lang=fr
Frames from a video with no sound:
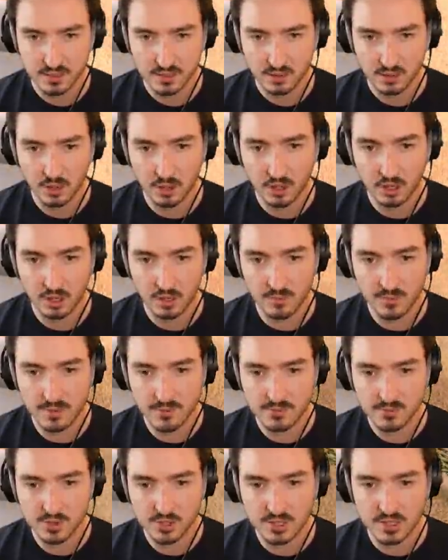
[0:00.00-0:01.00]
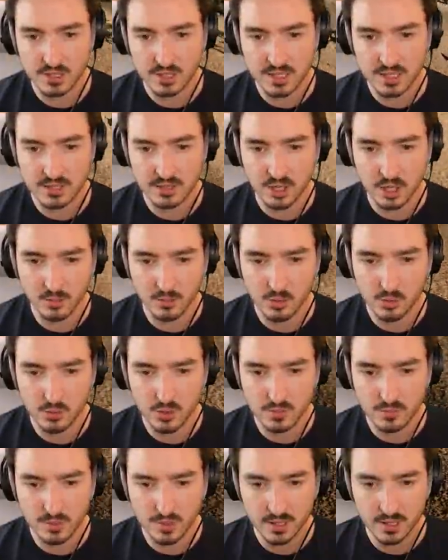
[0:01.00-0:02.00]
Oh, même de l'énorme
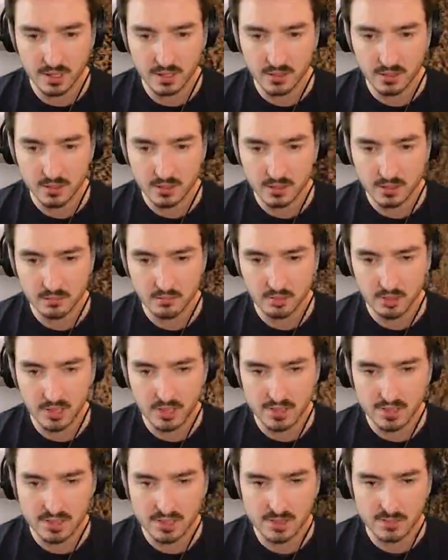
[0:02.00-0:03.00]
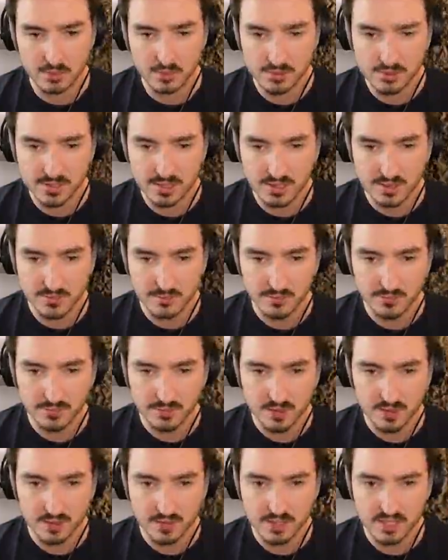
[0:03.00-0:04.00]
whip là. Ouais, ça c'est beau ça.
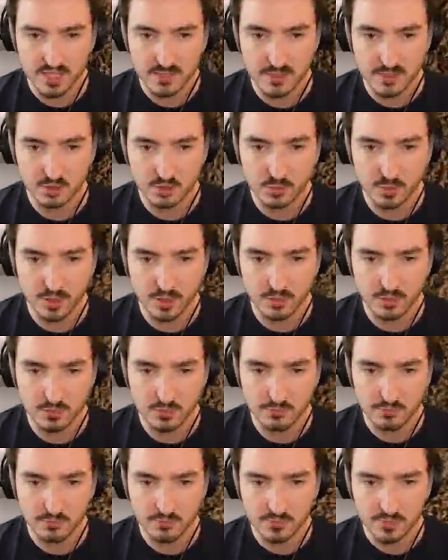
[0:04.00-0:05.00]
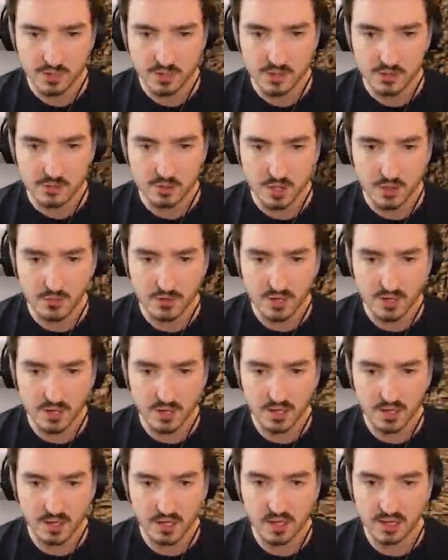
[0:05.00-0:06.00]
Ça, j'ai pas trop perdu. Je suis arrivé à
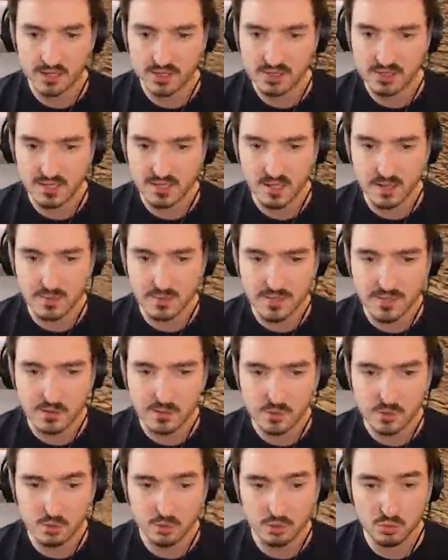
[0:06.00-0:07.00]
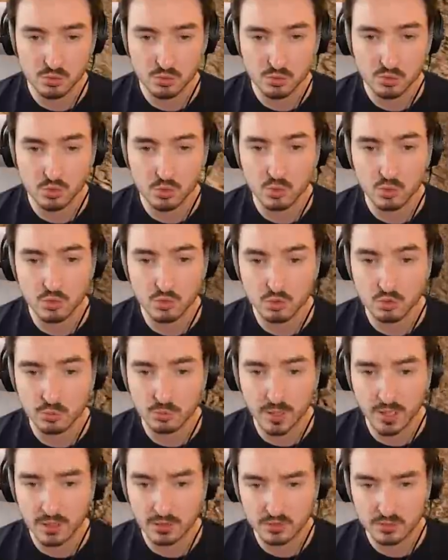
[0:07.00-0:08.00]
un stade à mixer de toute façon que je joue ou que je joue
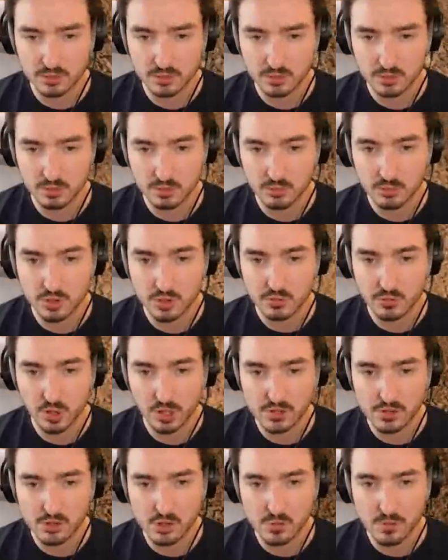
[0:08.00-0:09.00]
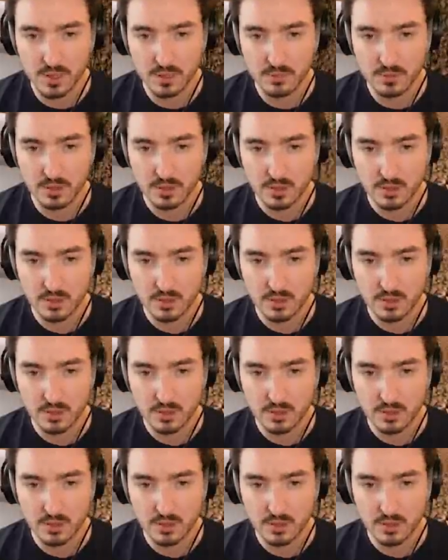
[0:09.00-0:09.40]
pas, je, mon niveau reste le même.